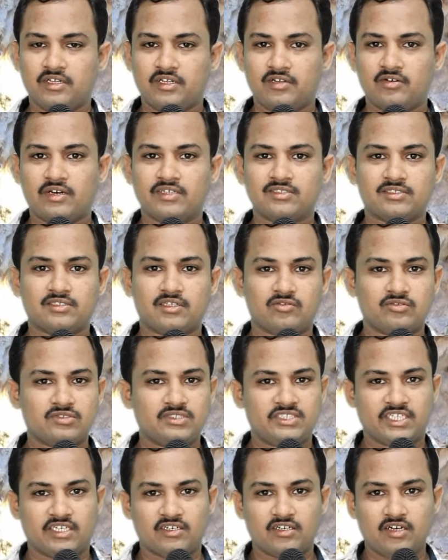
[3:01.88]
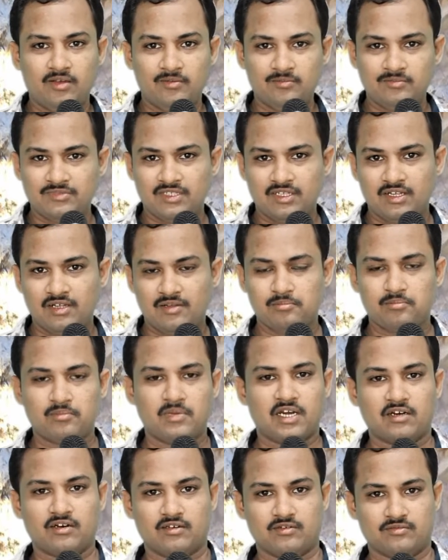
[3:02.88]
ఏం రాస్తారు జననం
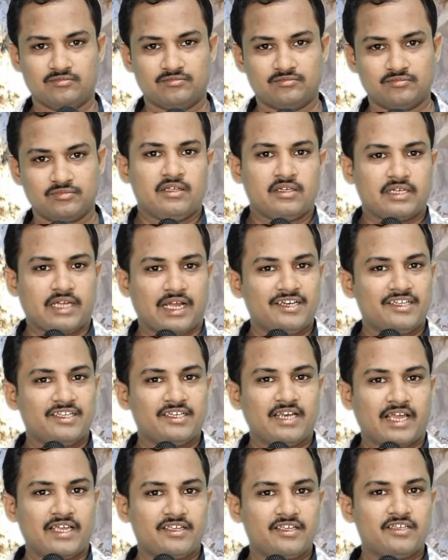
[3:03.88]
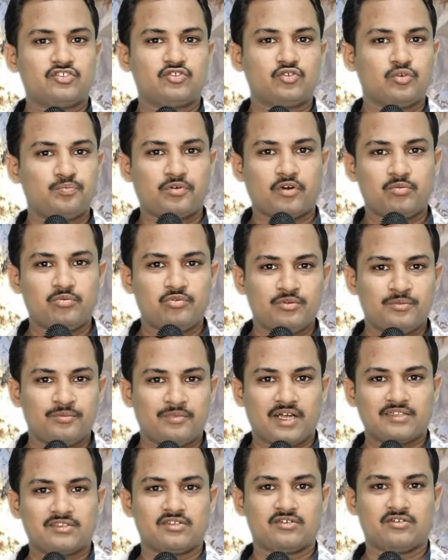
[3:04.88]
మరణం కానీ నా యేసు ప్రభువుకు
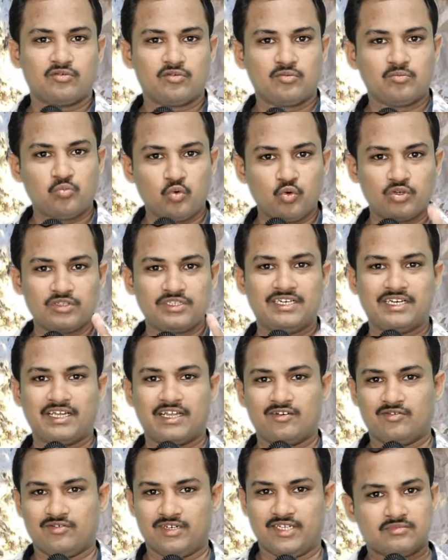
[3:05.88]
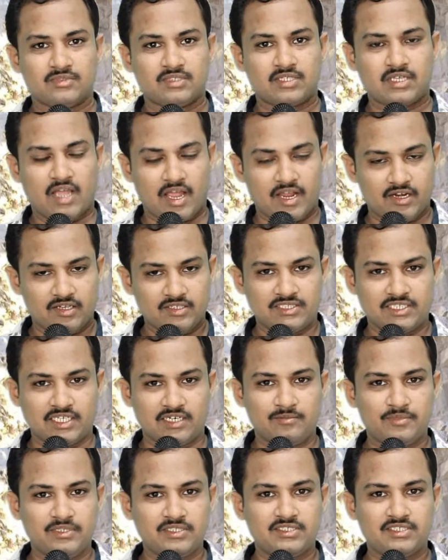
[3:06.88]
మాత్రం మూడు దినాలు ఉన్నాయి ఆయన
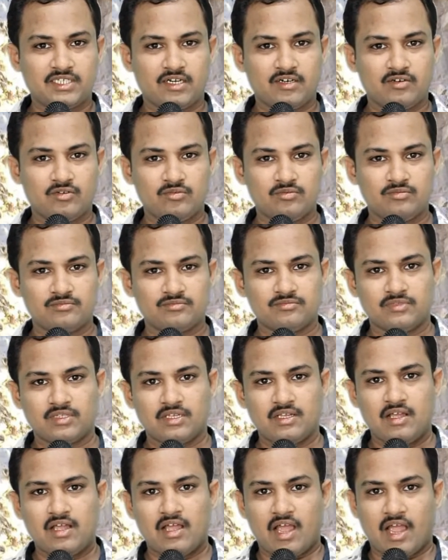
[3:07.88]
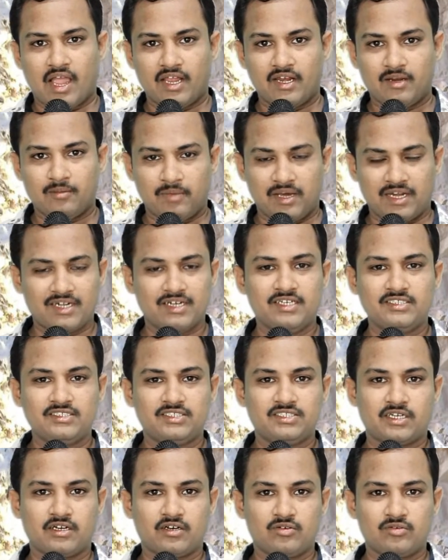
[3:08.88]
జన్మించాడు ఆయన
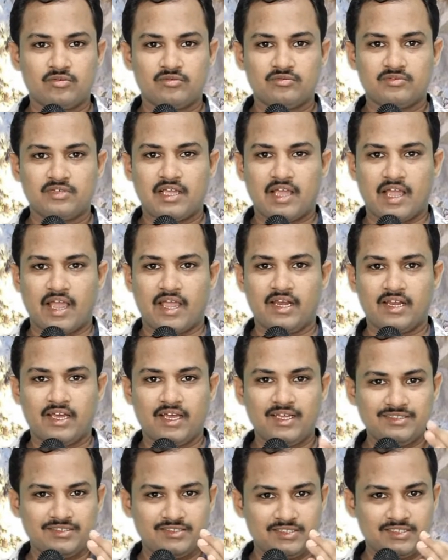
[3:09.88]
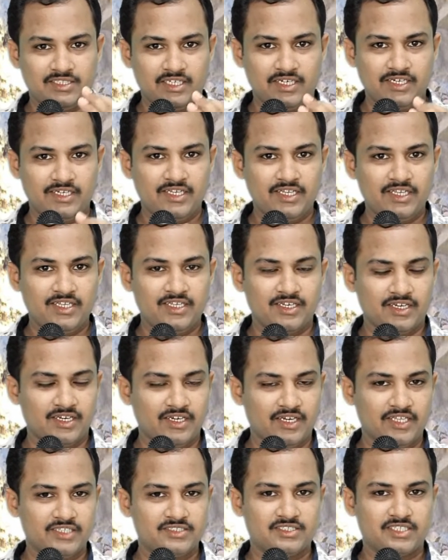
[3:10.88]
మరణించాడు ఆయన తిరిగి
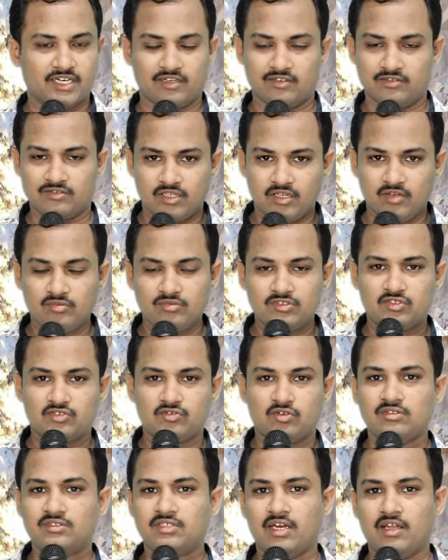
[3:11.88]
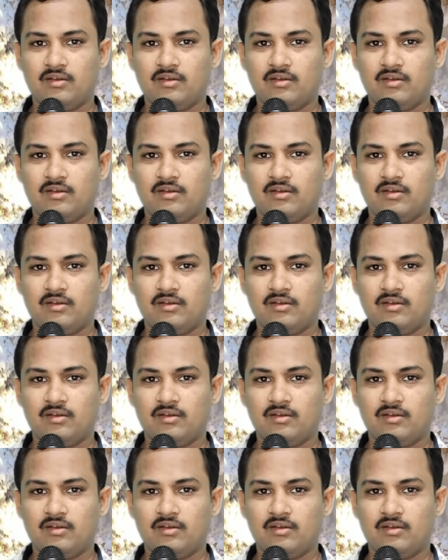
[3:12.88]
లేచాడు దేవుని స్తోత్ర